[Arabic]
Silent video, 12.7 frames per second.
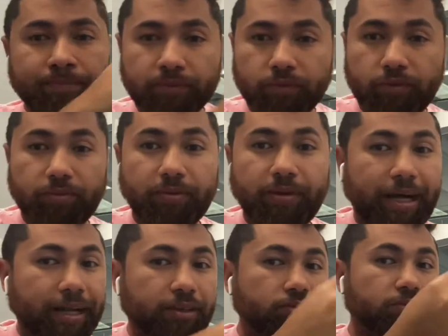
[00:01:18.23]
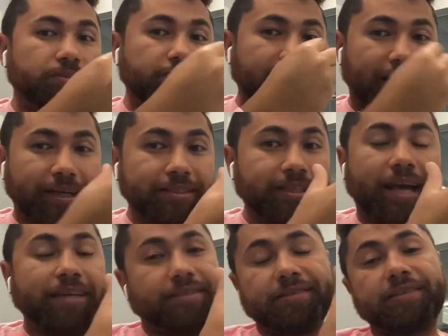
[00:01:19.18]
وعلى طول بيبقى عندي
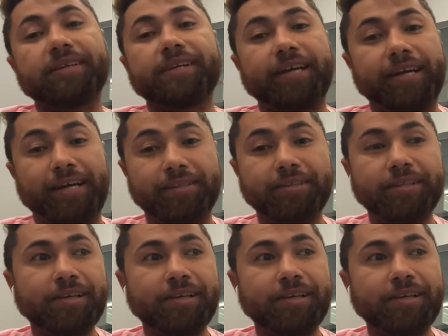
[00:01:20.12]
حساسيه يعني